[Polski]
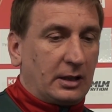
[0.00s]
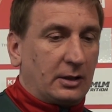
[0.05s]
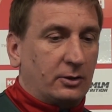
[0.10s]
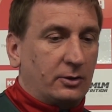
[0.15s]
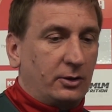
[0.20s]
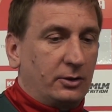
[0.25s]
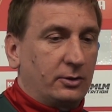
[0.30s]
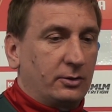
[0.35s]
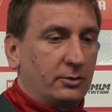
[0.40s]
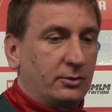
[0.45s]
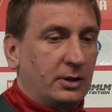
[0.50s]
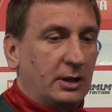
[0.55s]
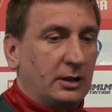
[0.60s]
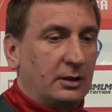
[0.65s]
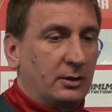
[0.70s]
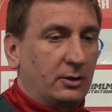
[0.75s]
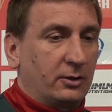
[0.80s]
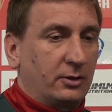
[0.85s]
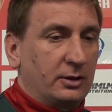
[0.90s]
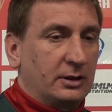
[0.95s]
da do końca się
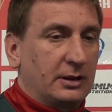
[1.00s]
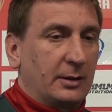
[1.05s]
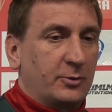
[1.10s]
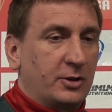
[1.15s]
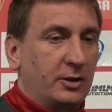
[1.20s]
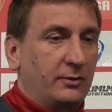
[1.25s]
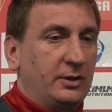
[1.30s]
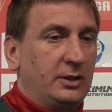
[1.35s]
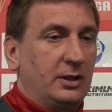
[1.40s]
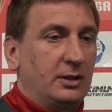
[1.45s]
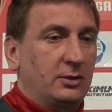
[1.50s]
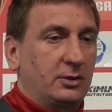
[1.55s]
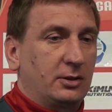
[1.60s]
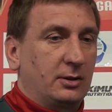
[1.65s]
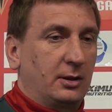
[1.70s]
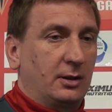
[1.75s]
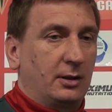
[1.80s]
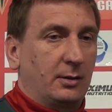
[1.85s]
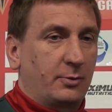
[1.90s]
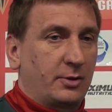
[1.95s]
do końca przewidzieć
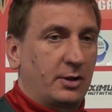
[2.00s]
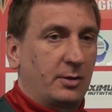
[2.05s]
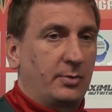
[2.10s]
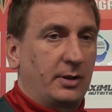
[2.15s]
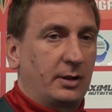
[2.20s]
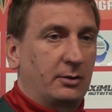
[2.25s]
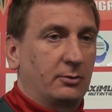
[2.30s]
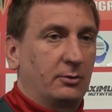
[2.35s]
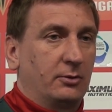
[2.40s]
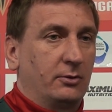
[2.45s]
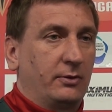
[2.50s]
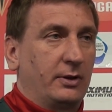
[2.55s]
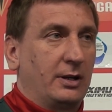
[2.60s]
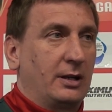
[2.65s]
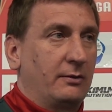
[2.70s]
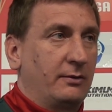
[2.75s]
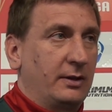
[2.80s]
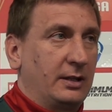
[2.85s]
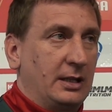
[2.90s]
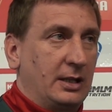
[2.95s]
e, przebiegu
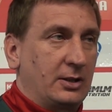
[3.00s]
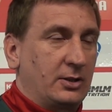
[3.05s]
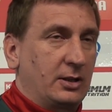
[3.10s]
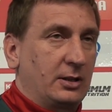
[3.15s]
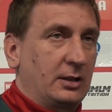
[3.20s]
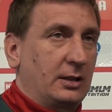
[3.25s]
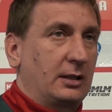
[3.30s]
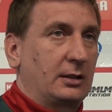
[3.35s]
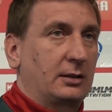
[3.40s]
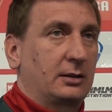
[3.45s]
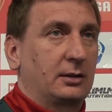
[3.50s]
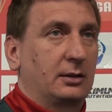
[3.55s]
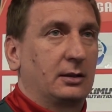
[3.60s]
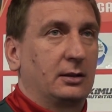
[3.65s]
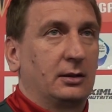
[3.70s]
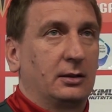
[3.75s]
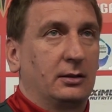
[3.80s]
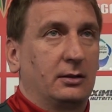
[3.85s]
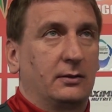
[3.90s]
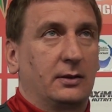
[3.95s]
wy, wydarzeń, tak?
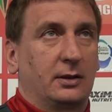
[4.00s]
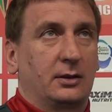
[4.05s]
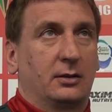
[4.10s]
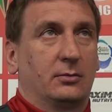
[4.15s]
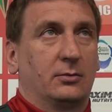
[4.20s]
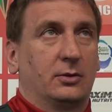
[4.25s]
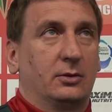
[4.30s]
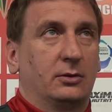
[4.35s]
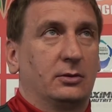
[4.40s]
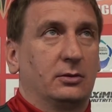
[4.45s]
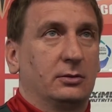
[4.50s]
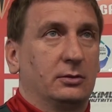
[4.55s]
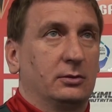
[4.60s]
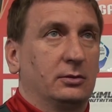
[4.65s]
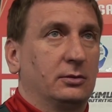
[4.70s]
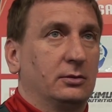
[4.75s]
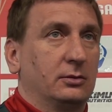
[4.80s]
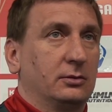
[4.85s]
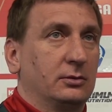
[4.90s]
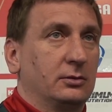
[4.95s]
E, wiadomo,
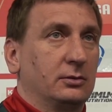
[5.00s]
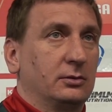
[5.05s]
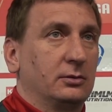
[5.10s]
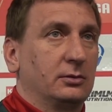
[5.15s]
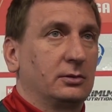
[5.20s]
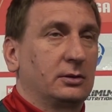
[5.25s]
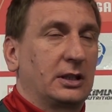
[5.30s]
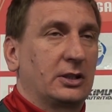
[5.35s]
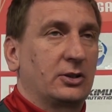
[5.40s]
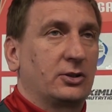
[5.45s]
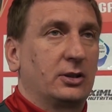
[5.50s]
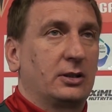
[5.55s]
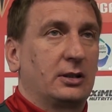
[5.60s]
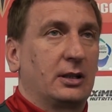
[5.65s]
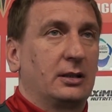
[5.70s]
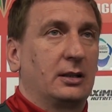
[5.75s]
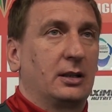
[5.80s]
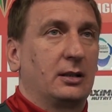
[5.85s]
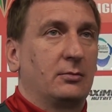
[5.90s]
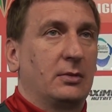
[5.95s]
każdy
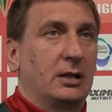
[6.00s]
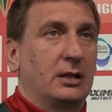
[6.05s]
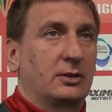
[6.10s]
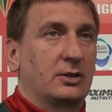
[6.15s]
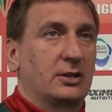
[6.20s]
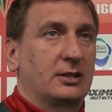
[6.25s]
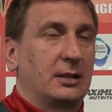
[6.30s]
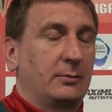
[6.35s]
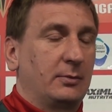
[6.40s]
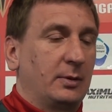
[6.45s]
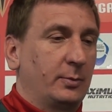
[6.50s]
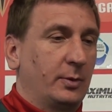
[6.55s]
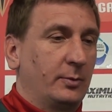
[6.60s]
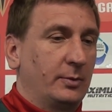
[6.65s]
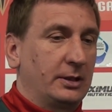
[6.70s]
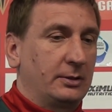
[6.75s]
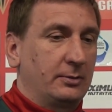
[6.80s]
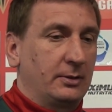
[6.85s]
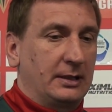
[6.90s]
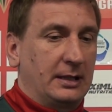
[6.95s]
trener ma czasami
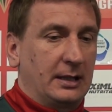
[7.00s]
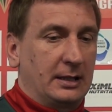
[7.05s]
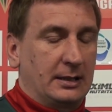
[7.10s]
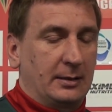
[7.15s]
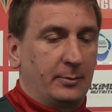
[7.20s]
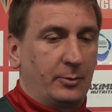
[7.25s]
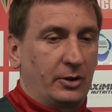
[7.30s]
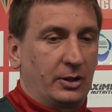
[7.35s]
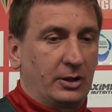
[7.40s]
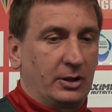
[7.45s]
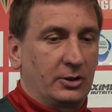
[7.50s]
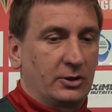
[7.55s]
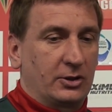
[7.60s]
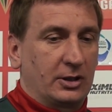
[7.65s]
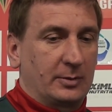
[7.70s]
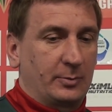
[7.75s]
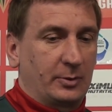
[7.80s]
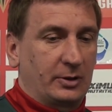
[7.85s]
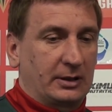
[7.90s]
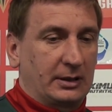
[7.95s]
pomysły na, na
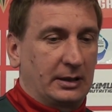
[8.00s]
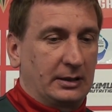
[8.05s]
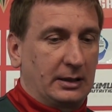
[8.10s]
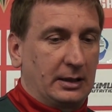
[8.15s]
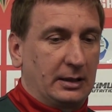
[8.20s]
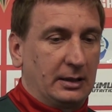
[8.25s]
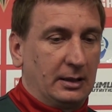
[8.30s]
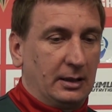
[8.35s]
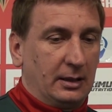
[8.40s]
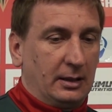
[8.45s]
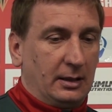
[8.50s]
pojedyncze spotkania.